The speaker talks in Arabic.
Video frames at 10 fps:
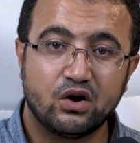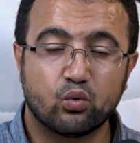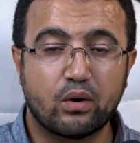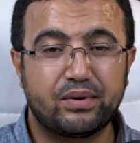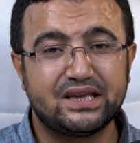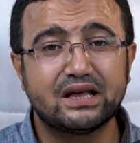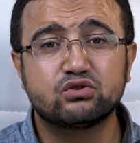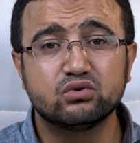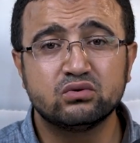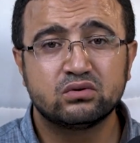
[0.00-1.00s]

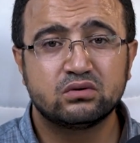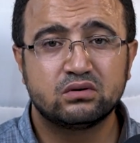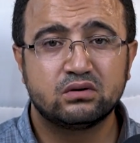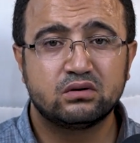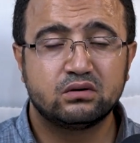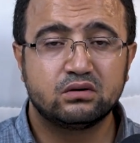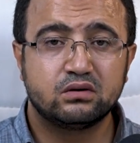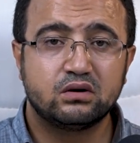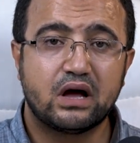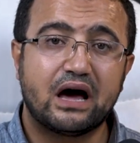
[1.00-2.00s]
وبينت
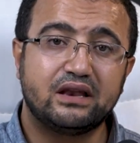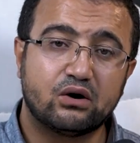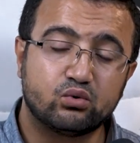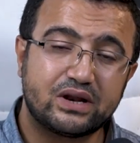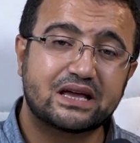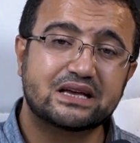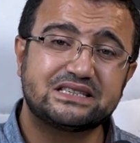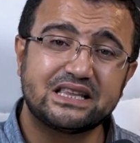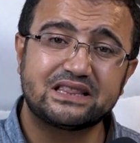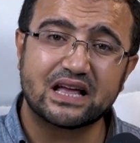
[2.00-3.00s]
أن هناك
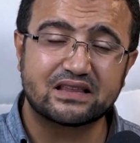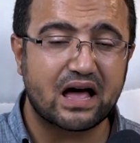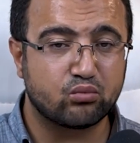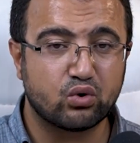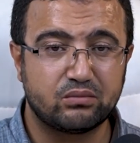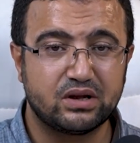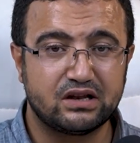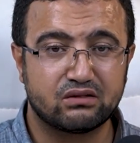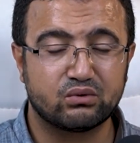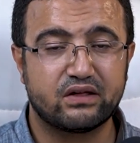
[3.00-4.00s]
ستة أبواب
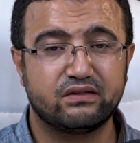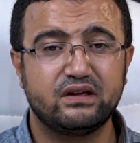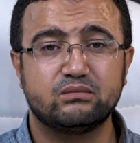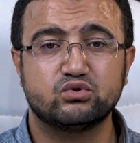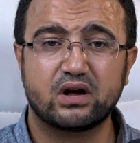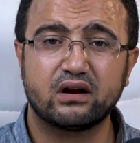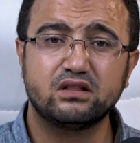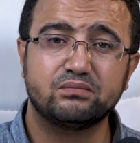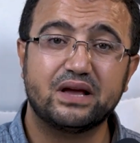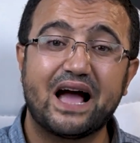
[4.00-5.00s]
للثلاثي
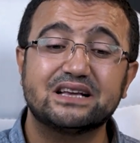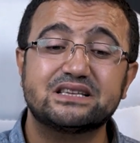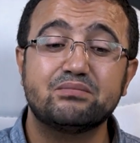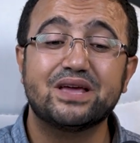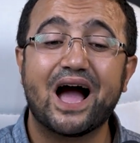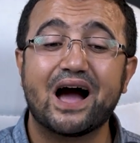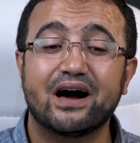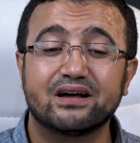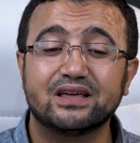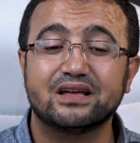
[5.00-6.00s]
المجرد بحسب
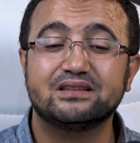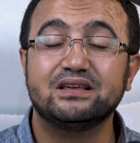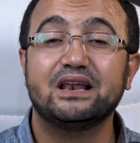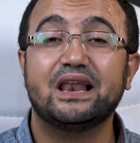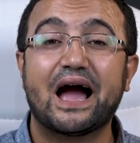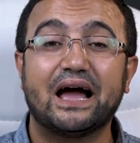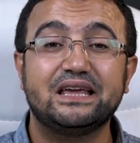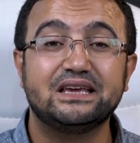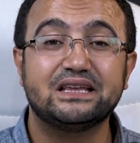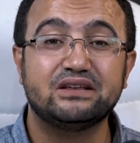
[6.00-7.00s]
حركة
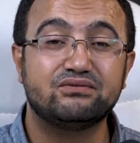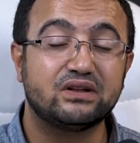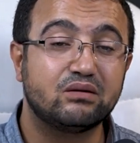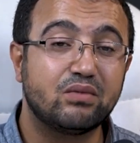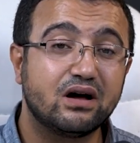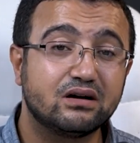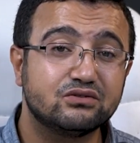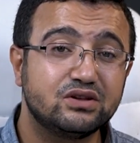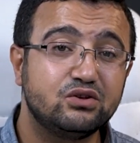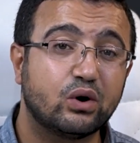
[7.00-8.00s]
العين في
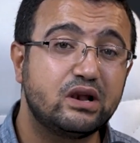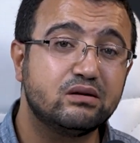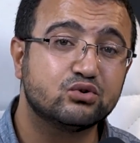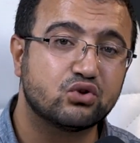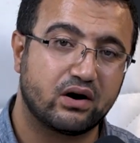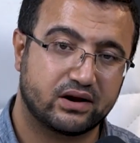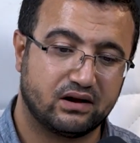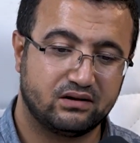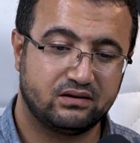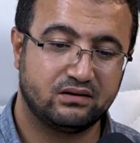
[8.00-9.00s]
الماضي والمضارع